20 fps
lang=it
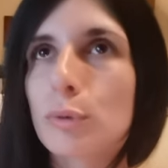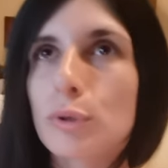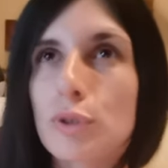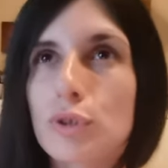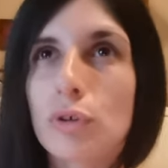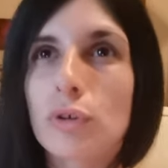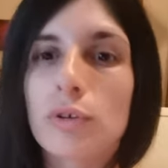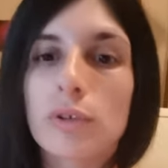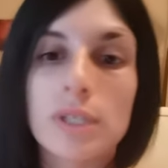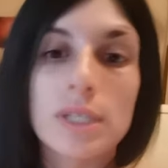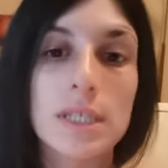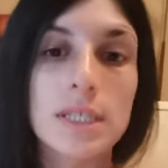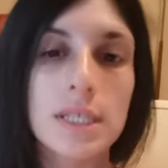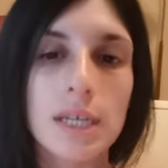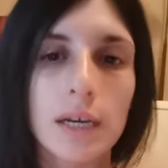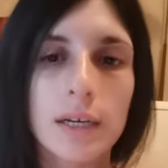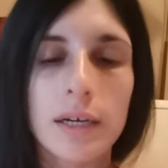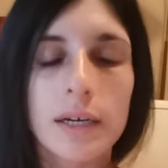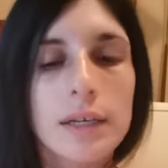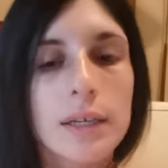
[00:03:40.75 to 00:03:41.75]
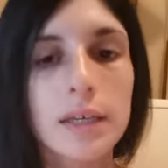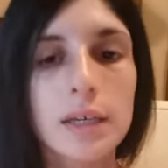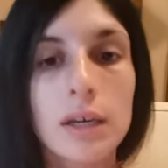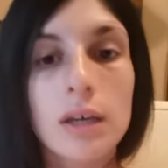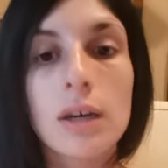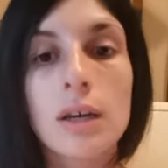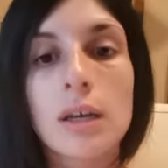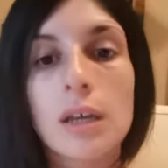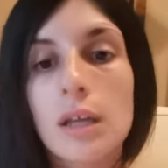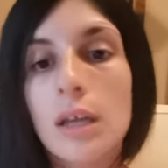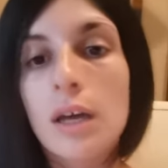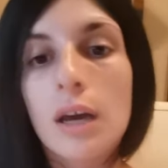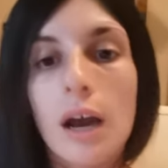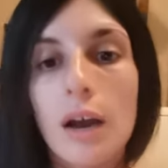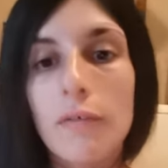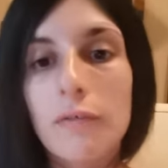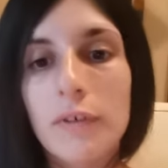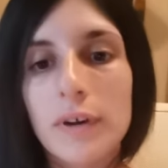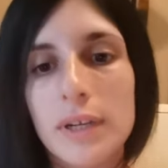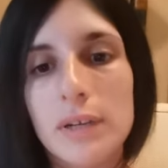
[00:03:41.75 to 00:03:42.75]
Perciò io iniziai anche
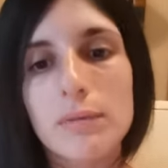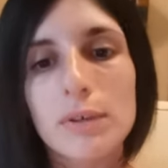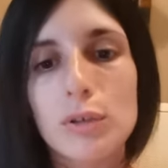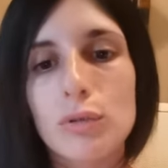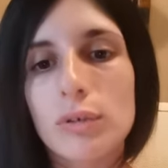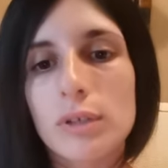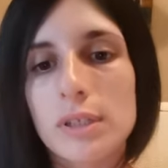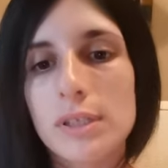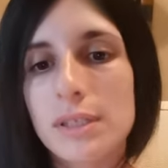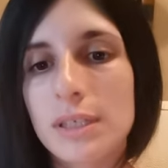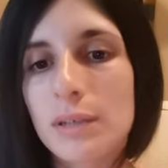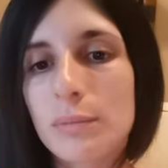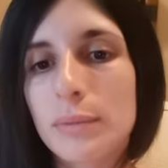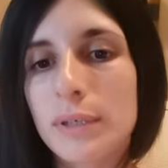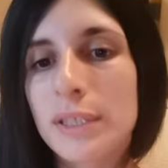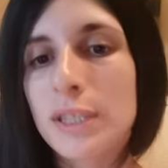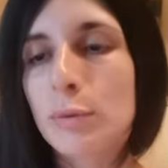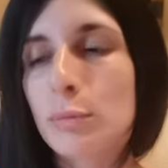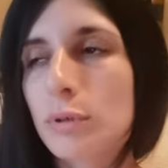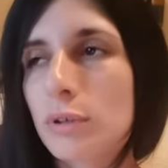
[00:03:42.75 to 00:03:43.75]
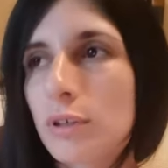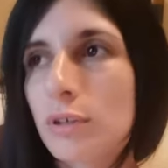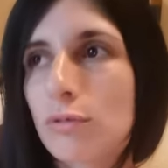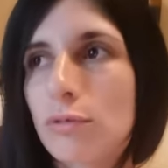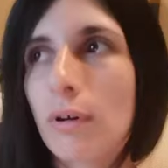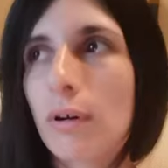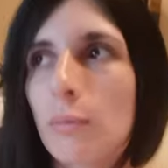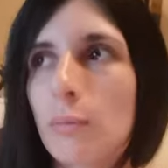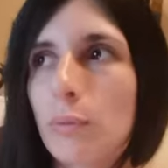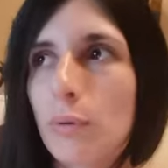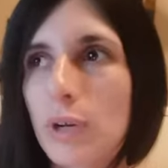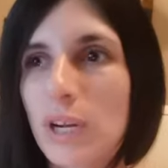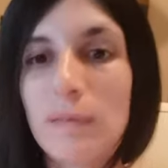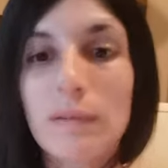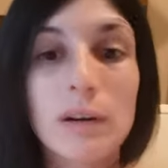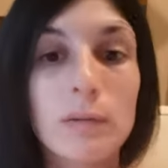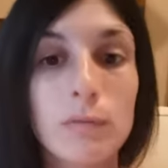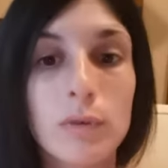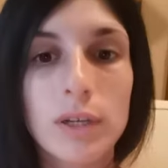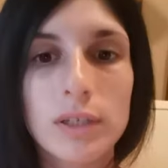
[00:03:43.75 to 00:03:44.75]
a fare video inizialmente perché trovai un po' una
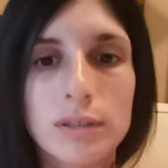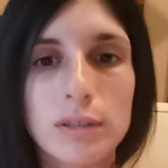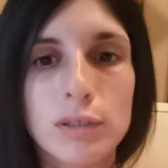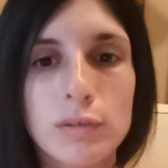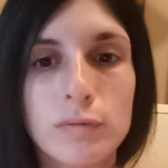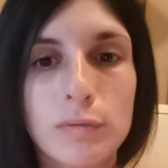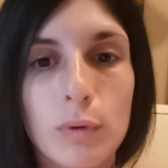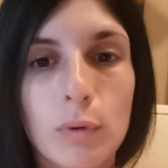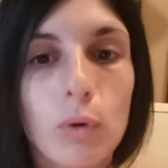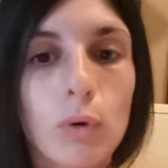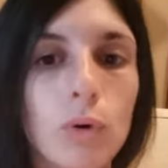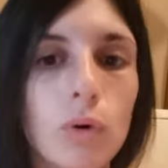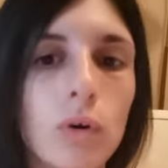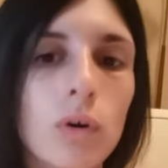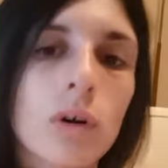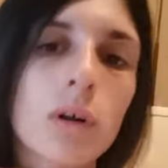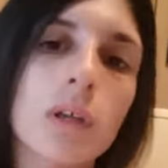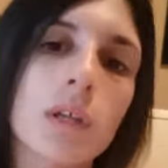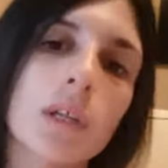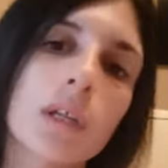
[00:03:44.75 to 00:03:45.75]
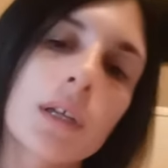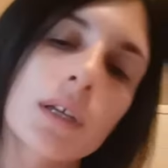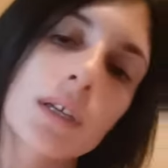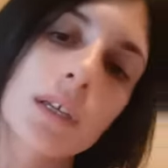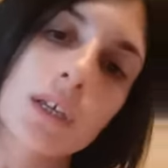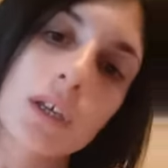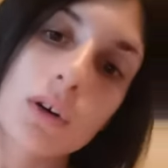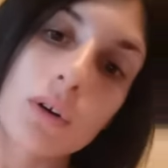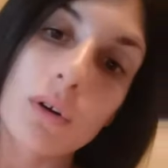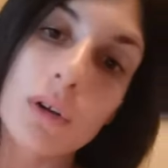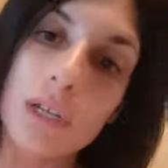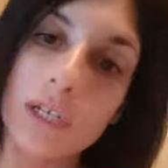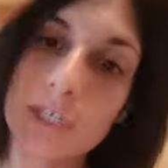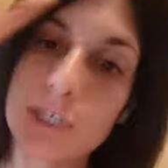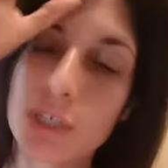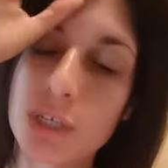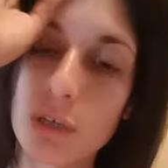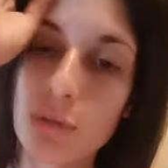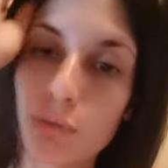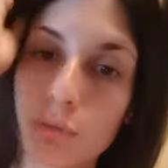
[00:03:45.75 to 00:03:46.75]
valvola di sfogo che ho
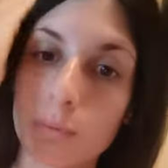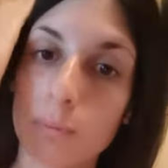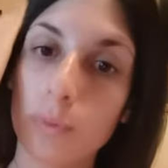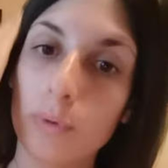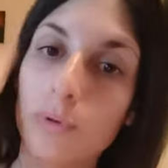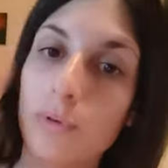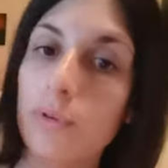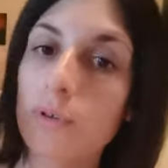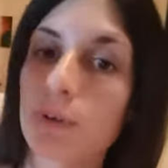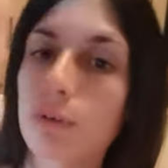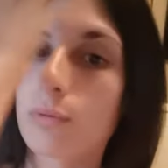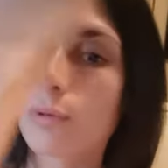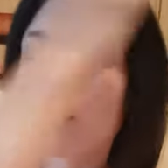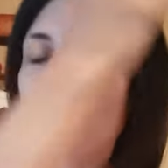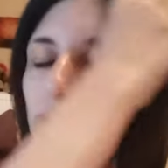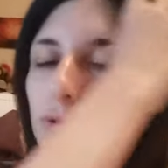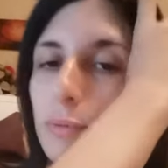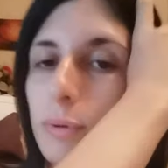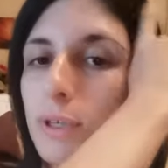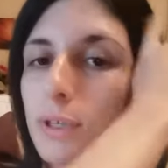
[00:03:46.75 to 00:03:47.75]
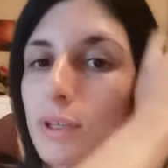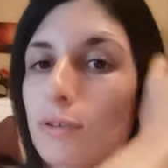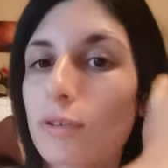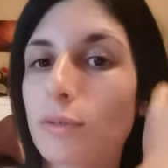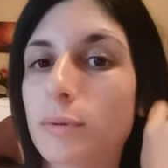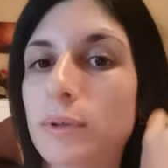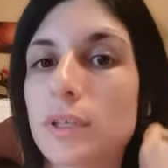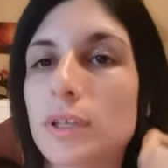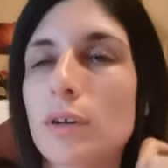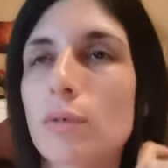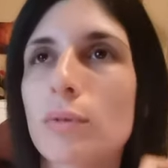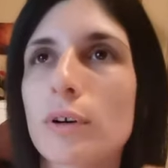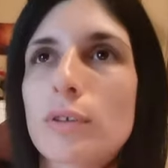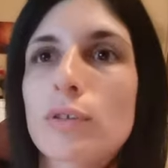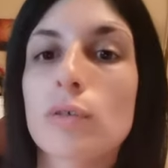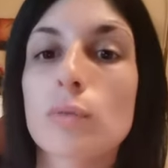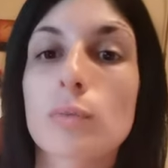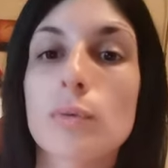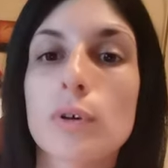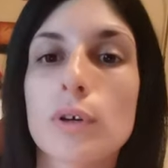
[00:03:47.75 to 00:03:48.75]
lasciato un po' in questo periodo perché
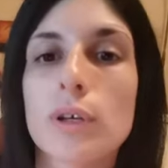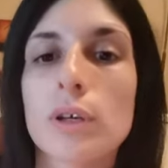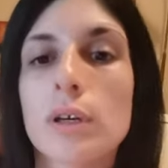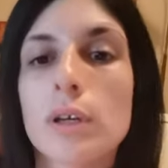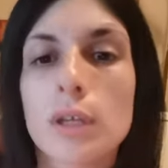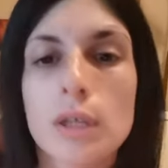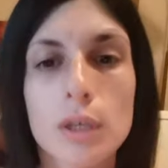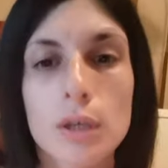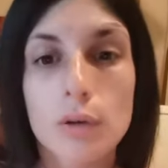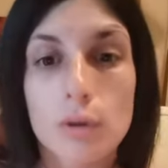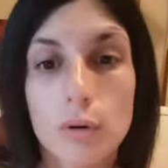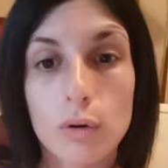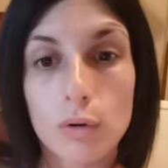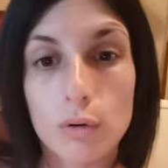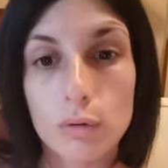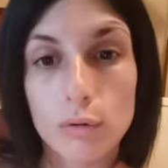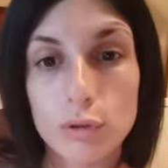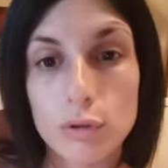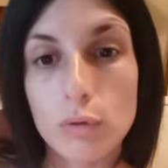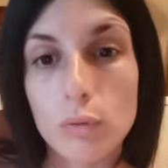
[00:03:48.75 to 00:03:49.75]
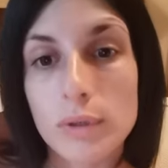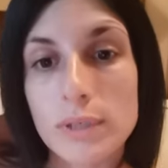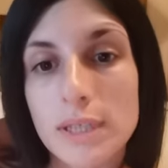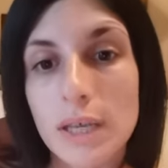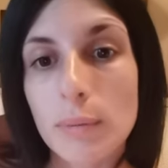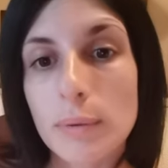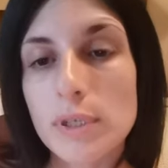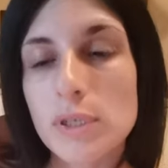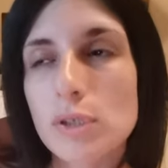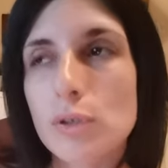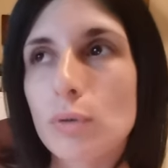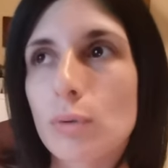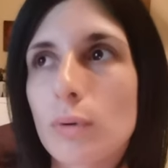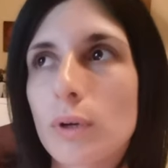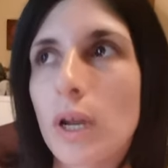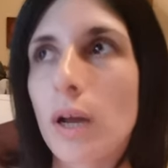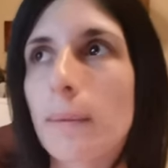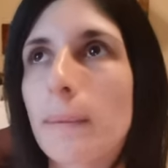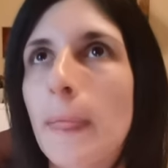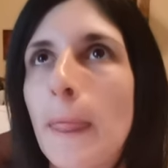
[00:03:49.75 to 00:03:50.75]
quando poi ho conosciuto questa
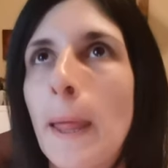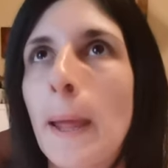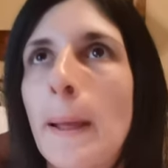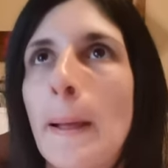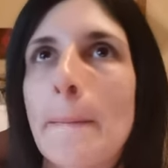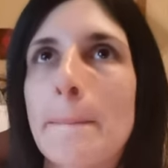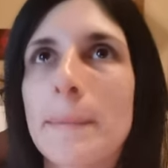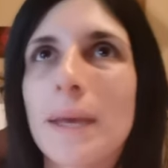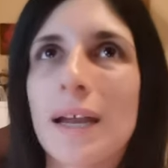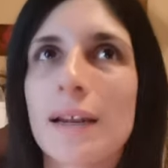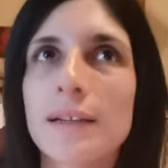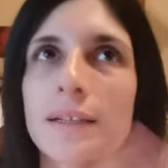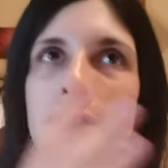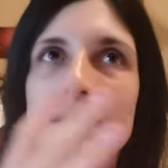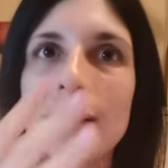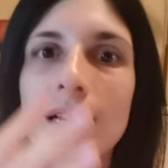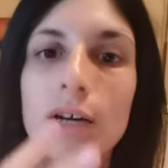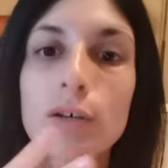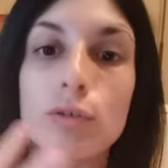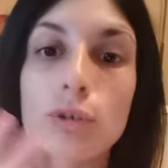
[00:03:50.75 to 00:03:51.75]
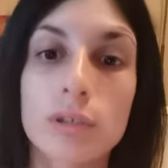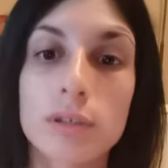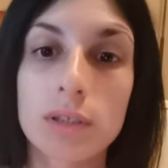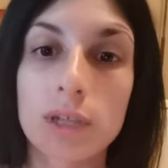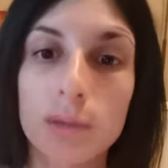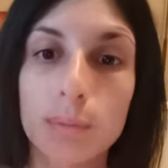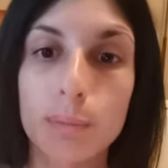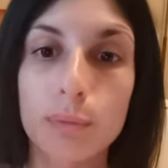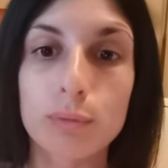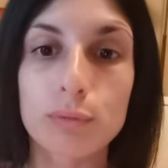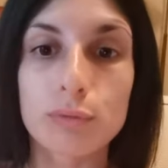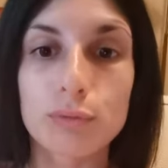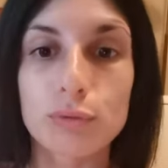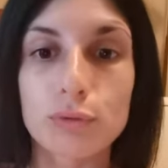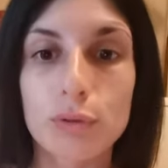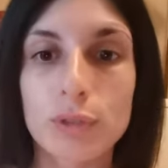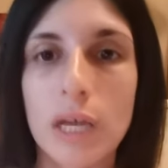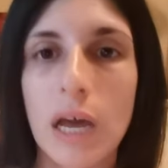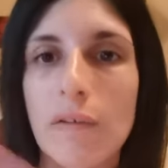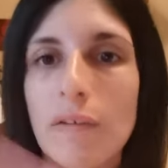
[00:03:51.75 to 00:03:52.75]
persona mi ha annientato a tal
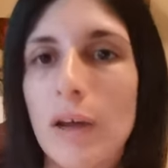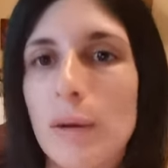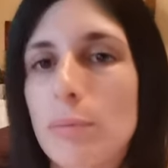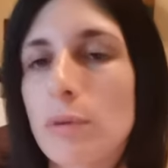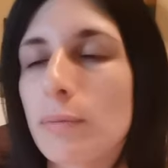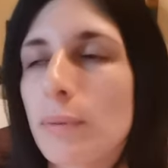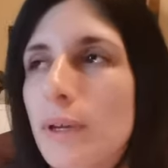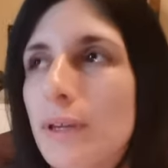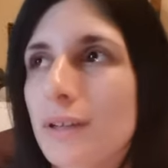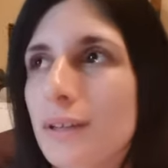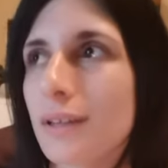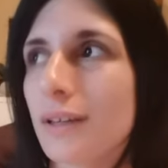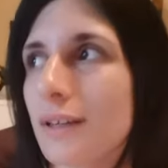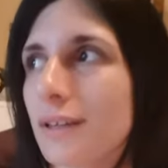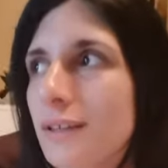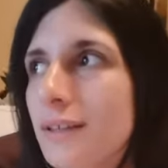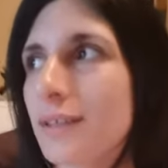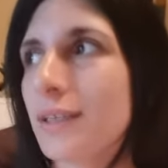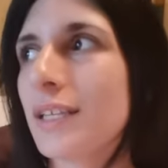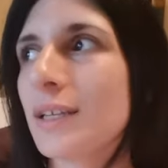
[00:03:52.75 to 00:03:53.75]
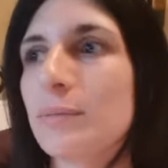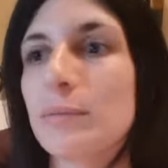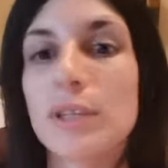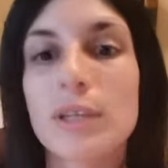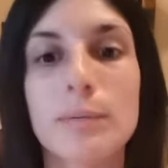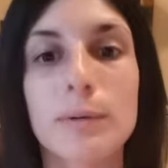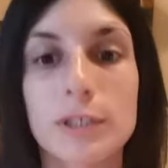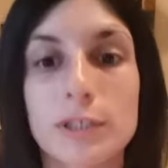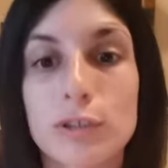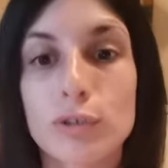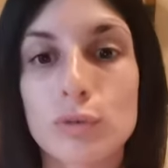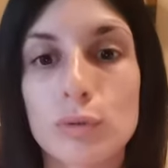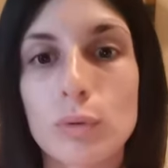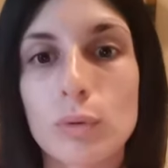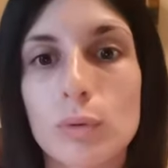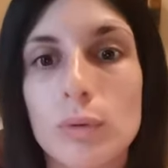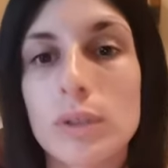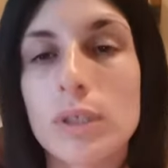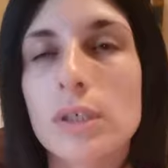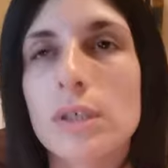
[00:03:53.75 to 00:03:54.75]
punto da farmi perdere anche le mie
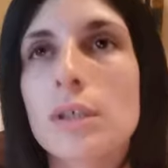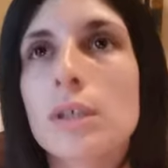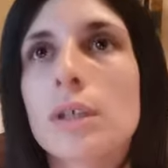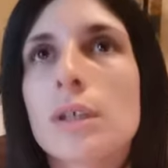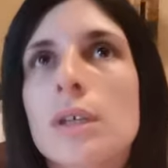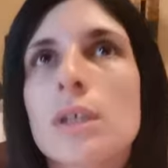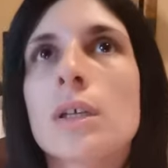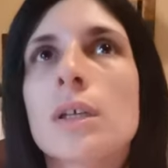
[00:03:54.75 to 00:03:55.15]
passioni